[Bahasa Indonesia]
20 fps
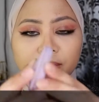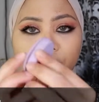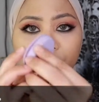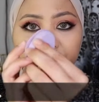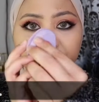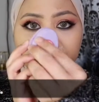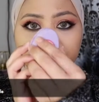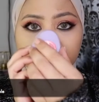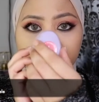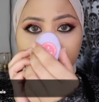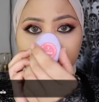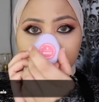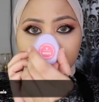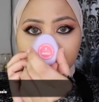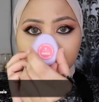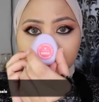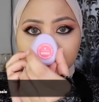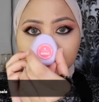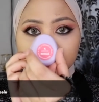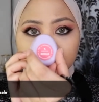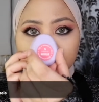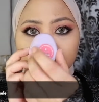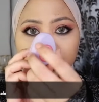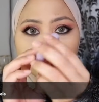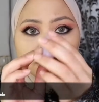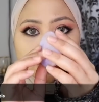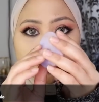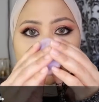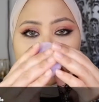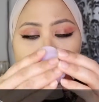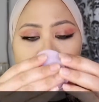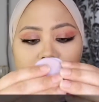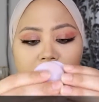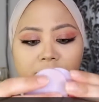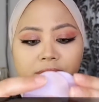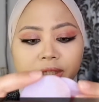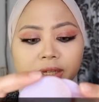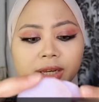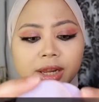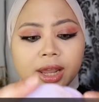Moisel
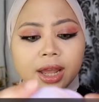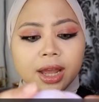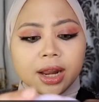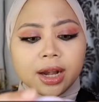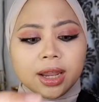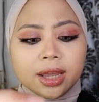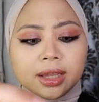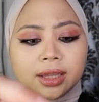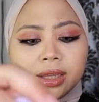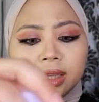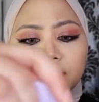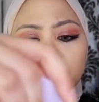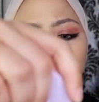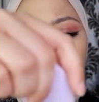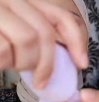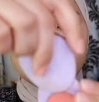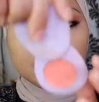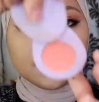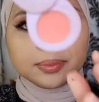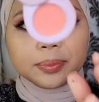Dia lagi ke